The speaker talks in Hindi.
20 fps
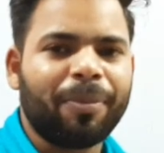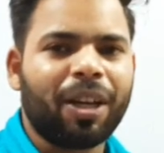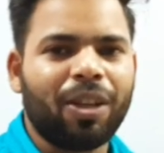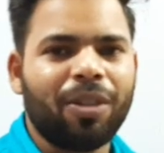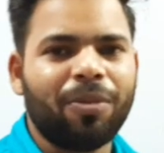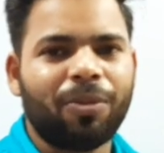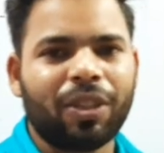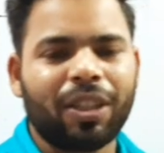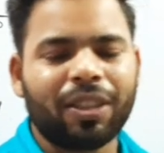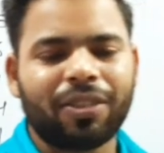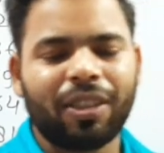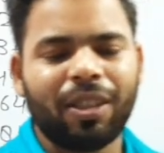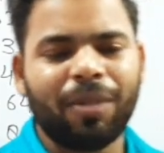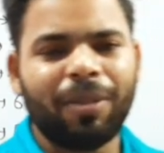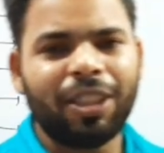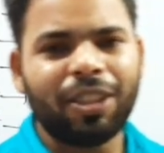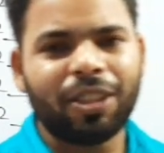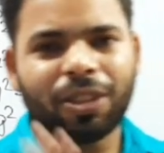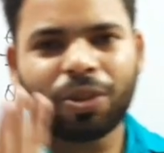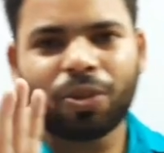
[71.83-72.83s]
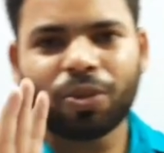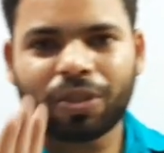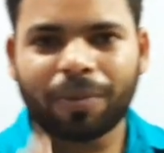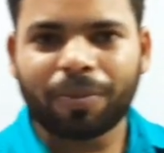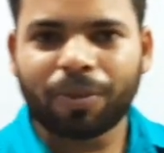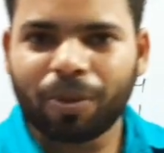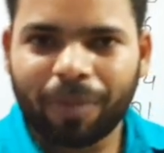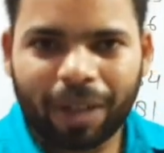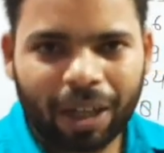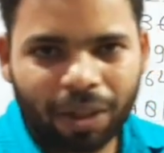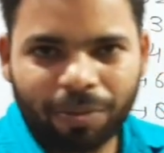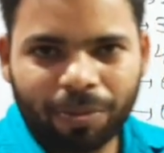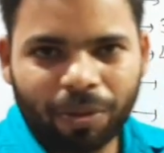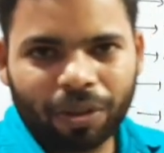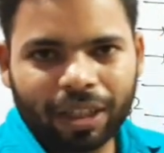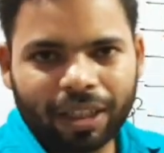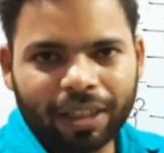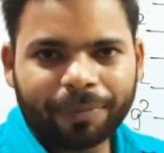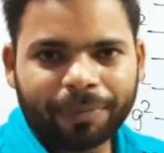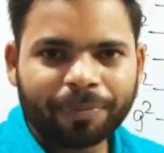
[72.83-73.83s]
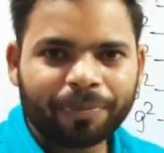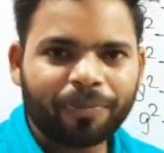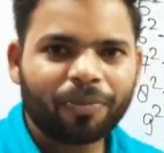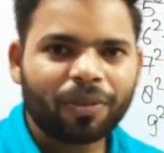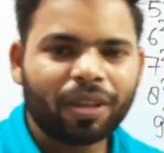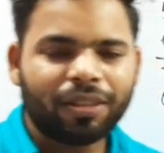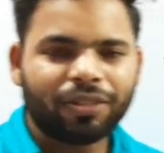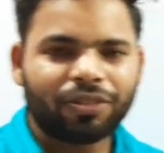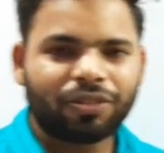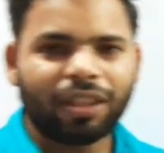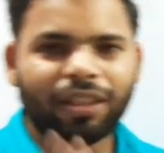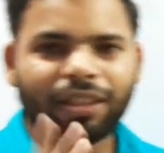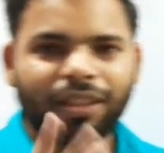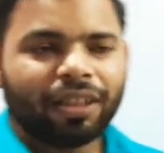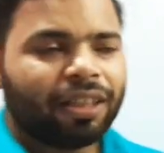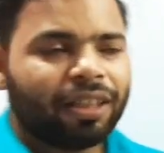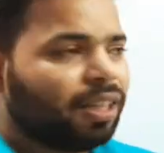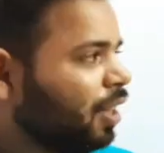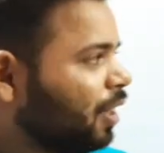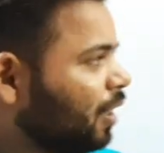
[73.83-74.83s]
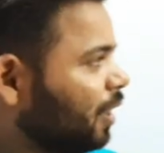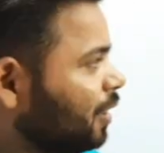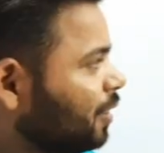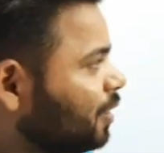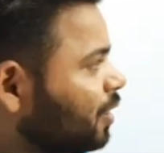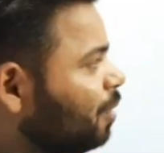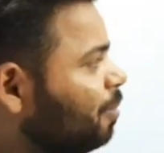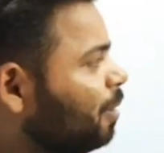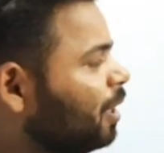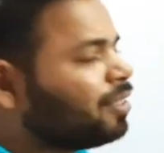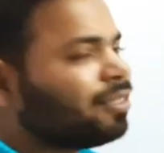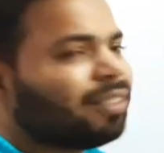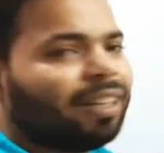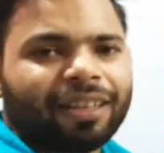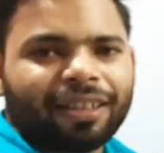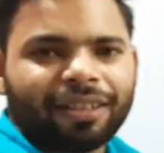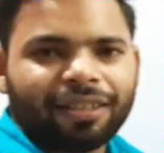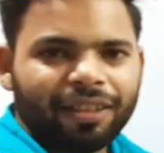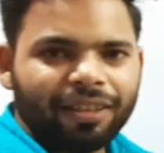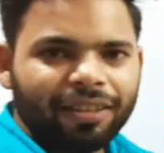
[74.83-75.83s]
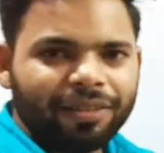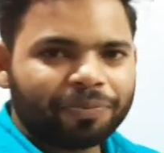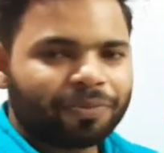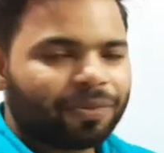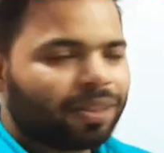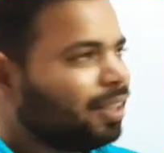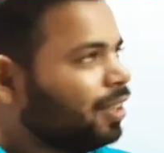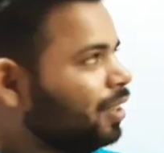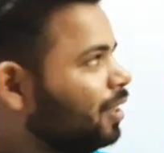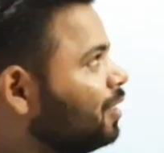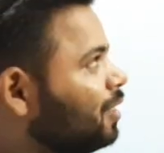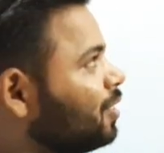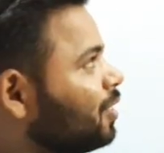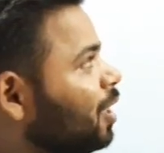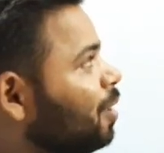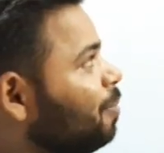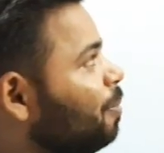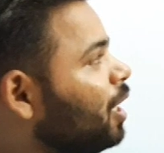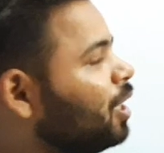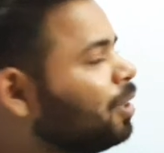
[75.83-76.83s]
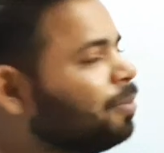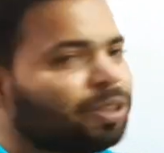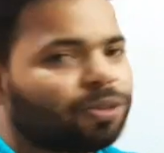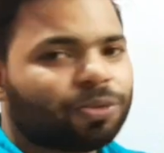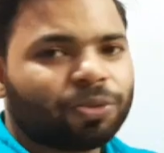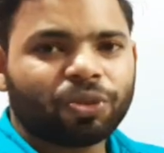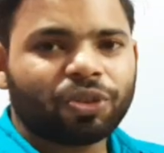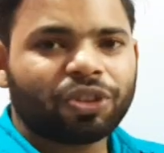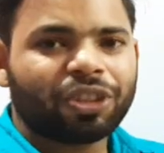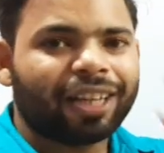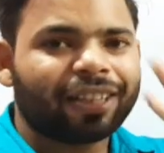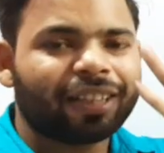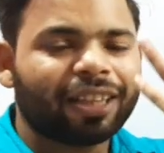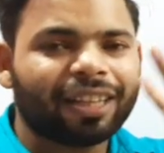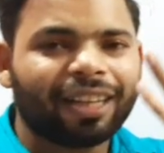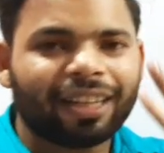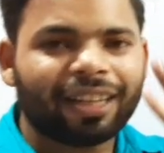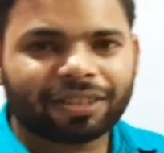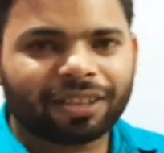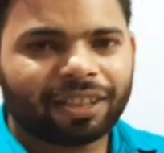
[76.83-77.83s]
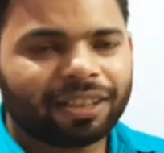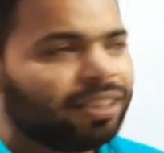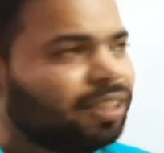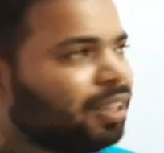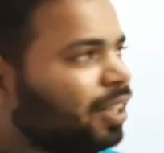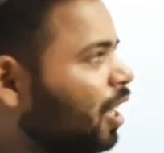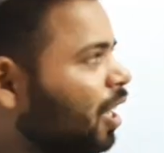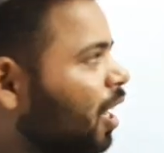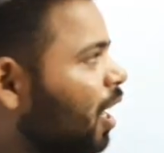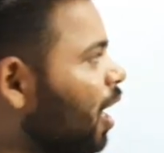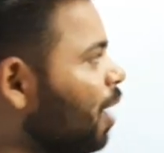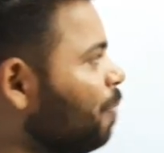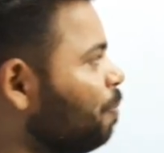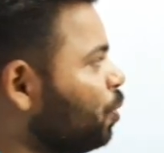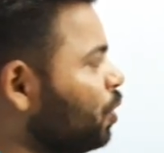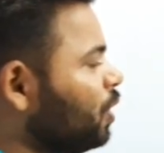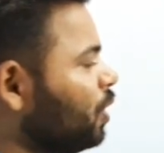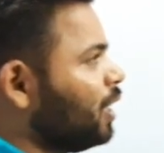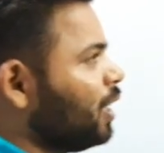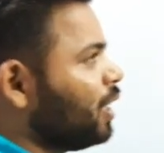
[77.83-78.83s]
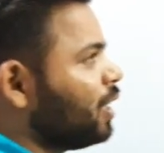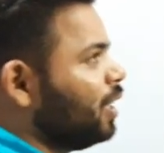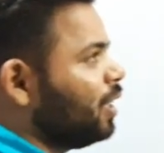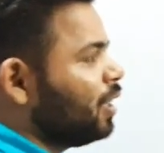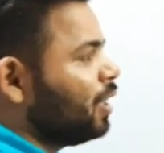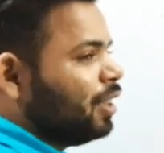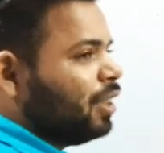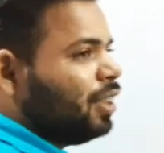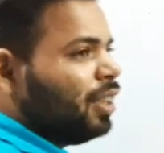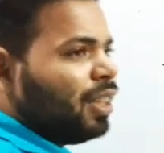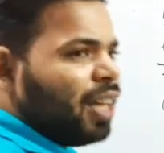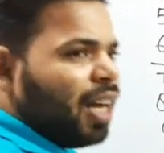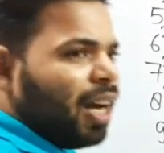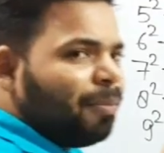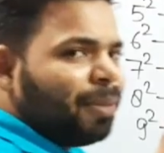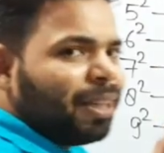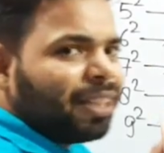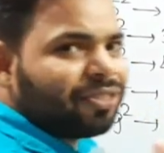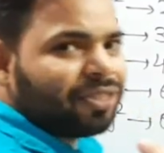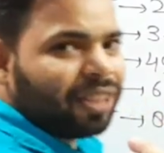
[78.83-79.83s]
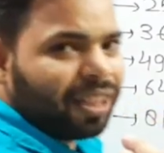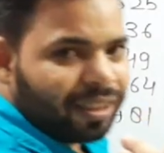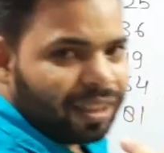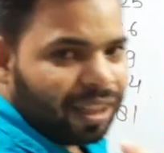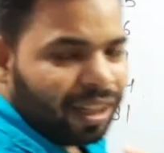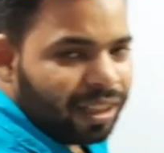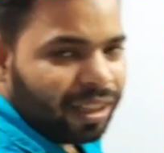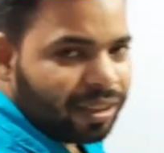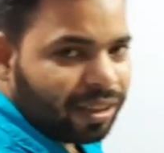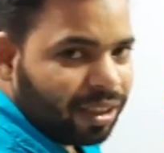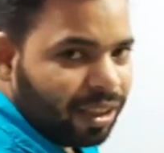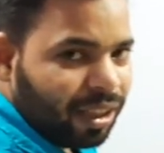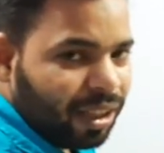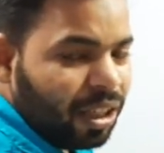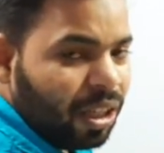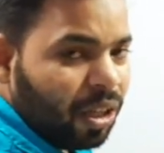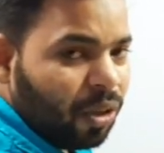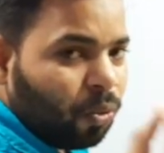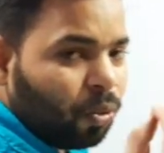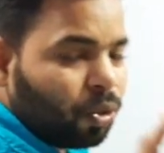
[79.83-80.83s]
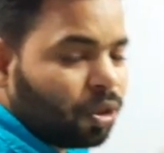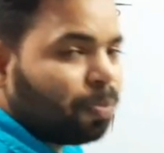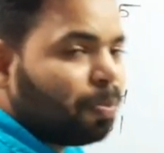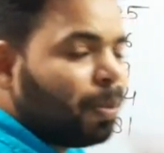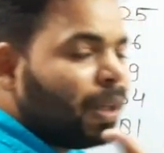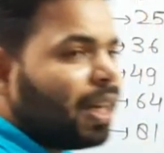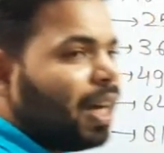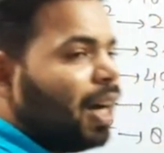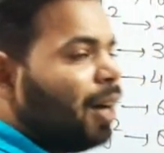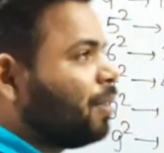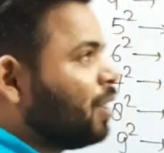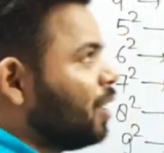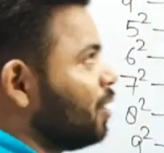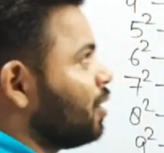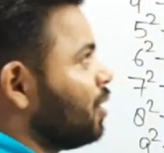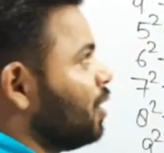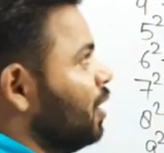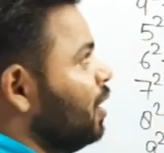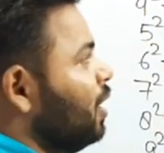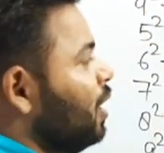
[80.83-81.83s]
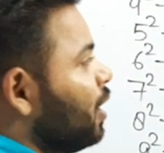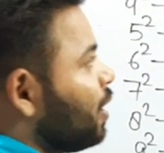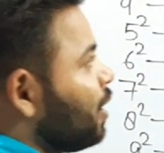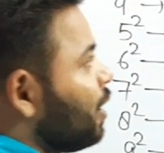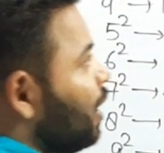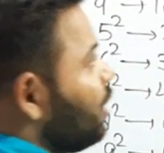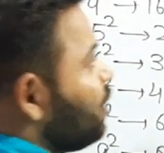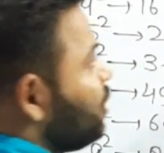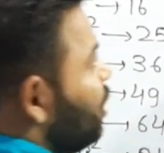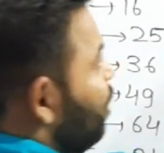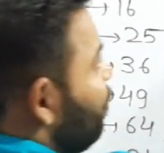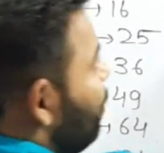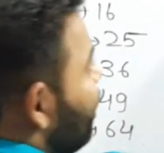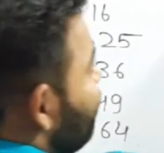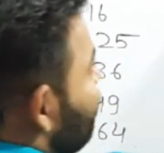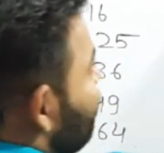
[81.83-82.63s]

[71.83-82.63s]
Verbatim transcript: मालूम होना चाहिए भाई ये तो सबको मालूम होगा चलिए इसके बाद क्या करना है इसके बाद बस कुछ ज़्यादा खास नहीं अपन देखेंगे हम एक संख्या लिखते हैं उस पर काम करते हैं कैसे हमें